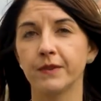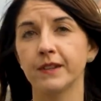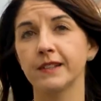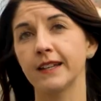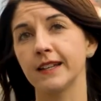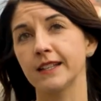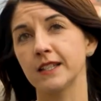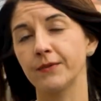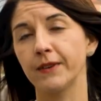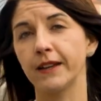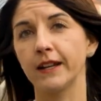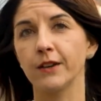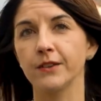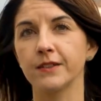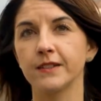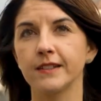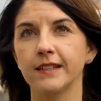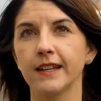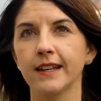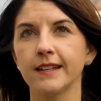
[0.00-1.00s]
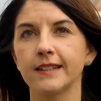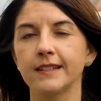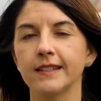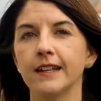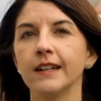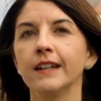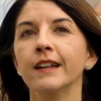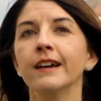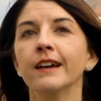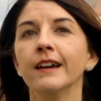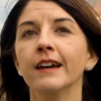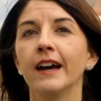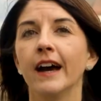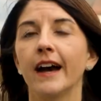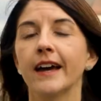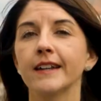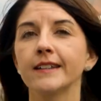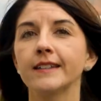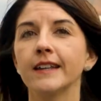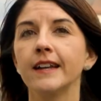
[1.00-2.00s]
Seit 2016
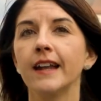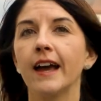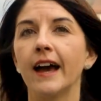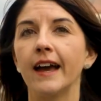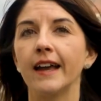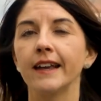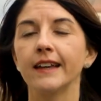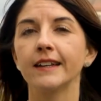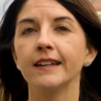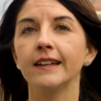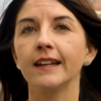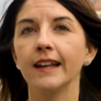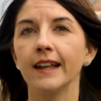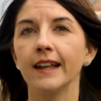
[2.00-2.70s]
hat er seine eigene